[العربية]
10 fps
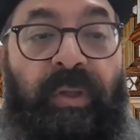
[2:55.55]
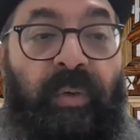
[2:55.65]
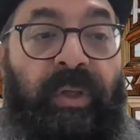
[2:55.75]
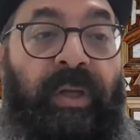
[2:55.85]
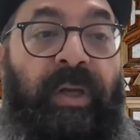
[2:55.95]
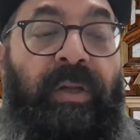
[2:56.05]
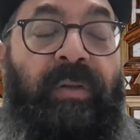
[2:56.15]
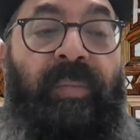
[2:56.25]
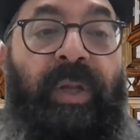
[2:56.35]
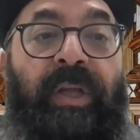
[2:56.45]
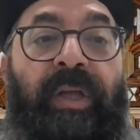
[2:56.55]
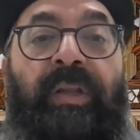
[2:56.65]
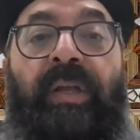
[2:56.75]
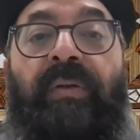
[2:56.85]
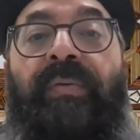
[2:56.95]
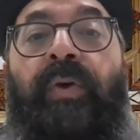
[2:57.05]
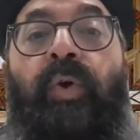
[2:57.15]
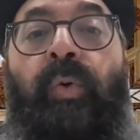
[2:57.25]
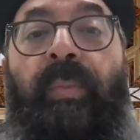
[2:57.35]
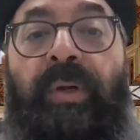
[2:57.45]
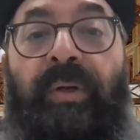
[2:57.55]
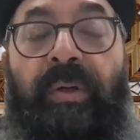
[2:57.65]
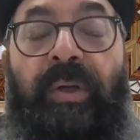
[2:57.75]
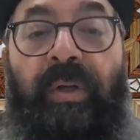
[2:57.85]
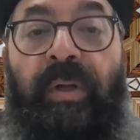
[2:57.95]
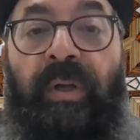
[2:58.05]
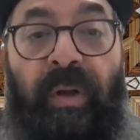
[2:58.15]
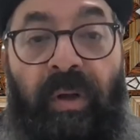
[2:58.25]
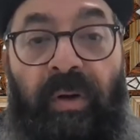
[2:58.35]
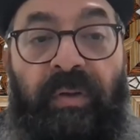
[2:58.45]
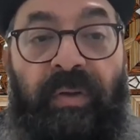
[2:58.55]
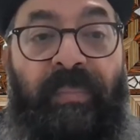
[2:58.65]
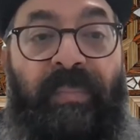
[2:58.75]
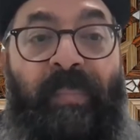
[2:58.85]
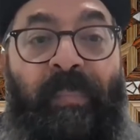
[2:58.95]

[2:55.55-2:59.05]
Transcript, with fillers: والنيل يتملي جدا فيغمر الاراضي